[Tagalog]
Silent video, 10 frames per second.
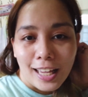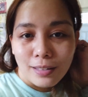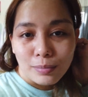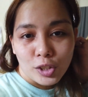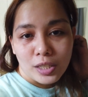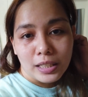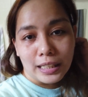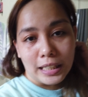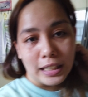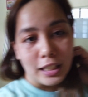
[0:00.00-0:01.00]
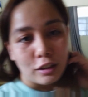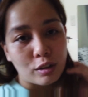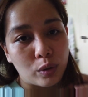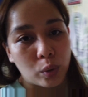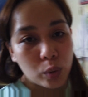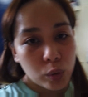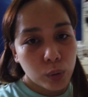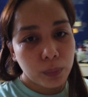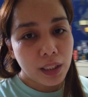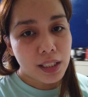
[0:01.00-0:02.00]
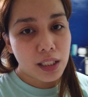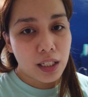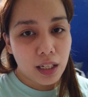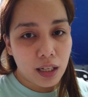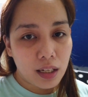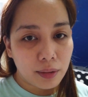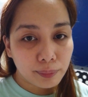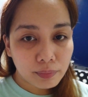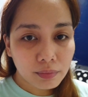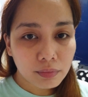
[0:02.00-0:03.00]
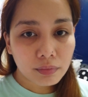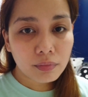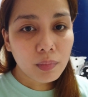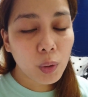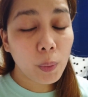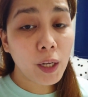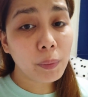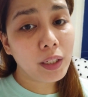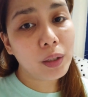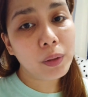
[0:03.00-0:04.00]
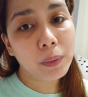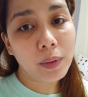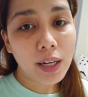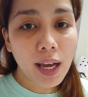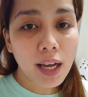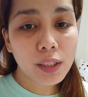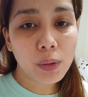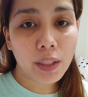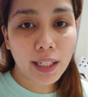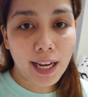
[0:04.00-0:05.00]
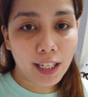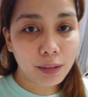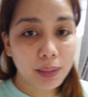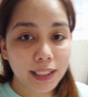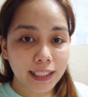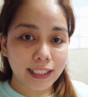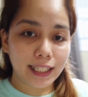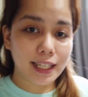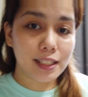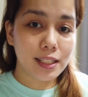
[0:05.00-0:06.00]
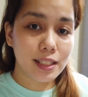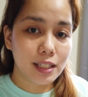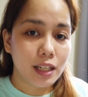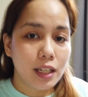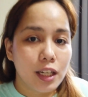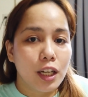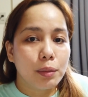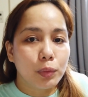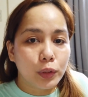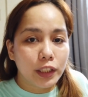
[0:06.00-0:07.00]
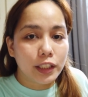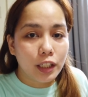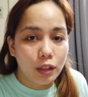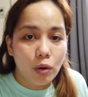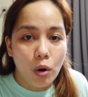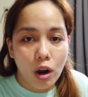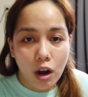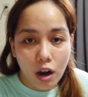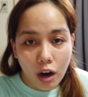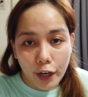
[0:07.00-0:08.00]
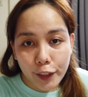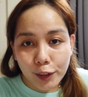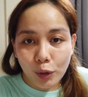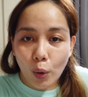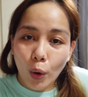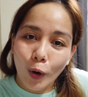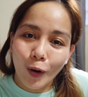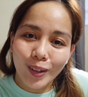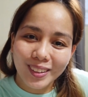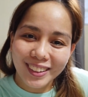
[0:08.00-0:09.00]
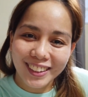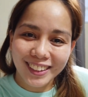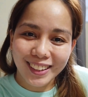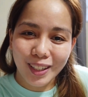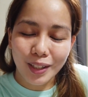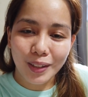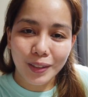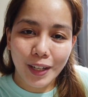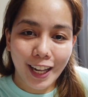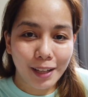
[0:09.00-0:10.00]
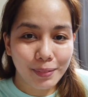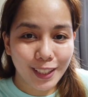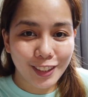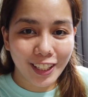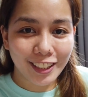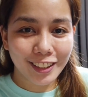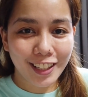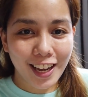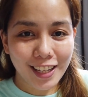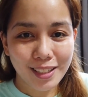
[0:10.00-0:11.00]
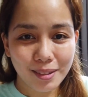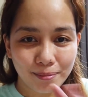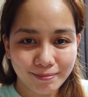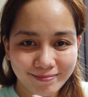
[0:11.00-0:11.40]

I am just cleaning the room kasi nga one week akong wala. So, kailangan maglinis muna ng kwarto. So, I'll update you later, guys.